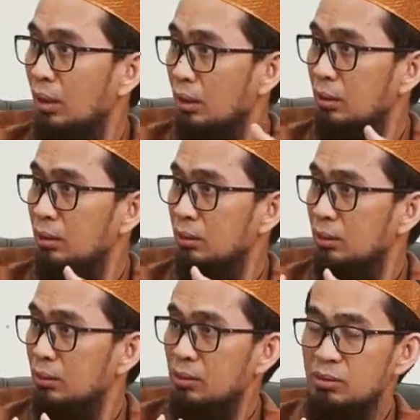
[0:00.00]
ya
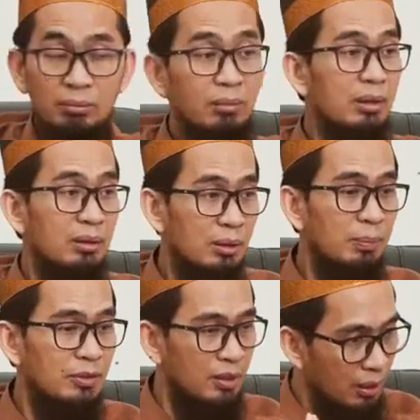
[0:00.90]
sama. Ini
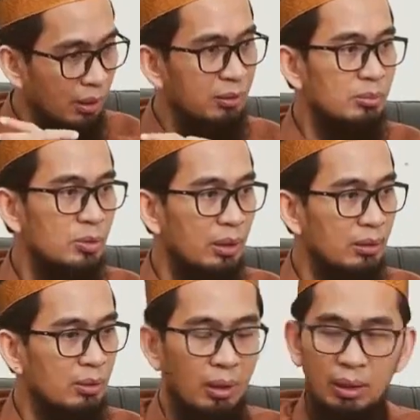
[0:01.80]
pasti kita akan temukan
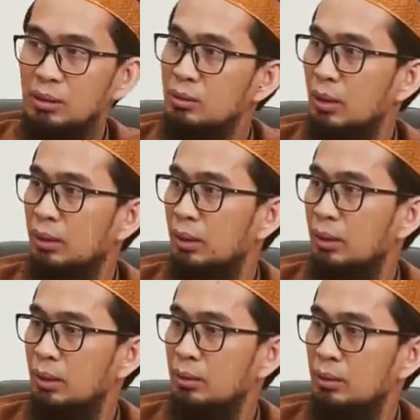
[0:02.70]

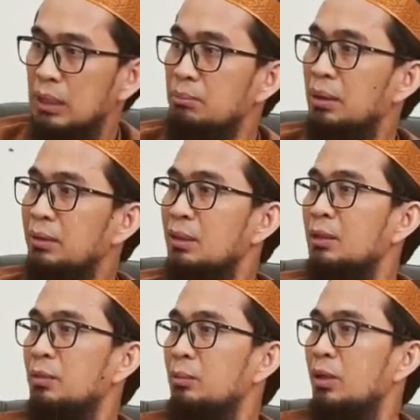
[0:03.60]
kekurangan-kekurangan. Iman
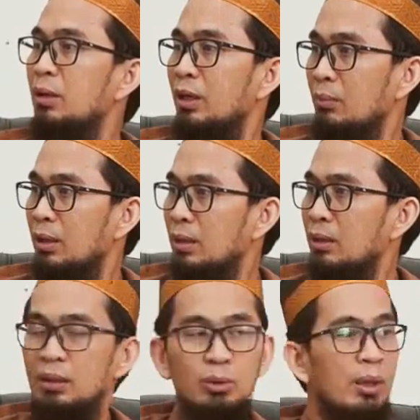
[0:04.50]
kita minimal bagaimana,
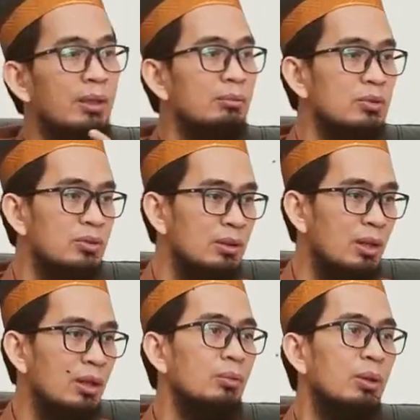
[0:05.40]
kerinduan ke masjid,
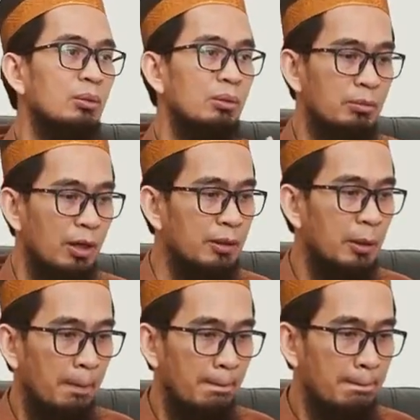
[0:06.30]
kerinduan untuk ibadah.
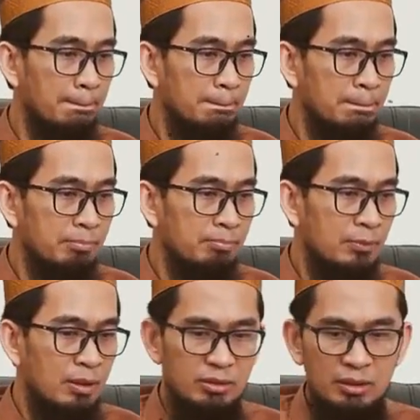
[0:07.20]

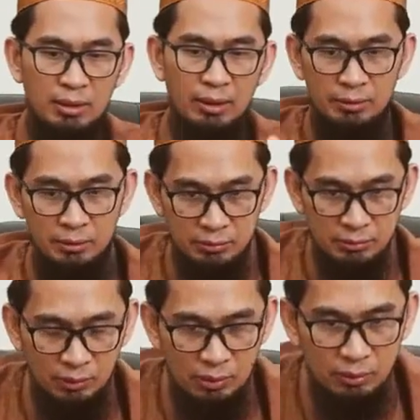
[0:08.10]
Ya, saya kira itu.
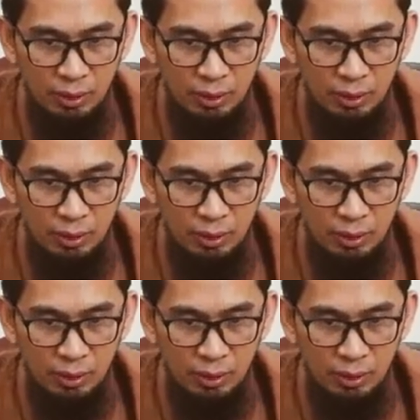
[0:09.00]
Allah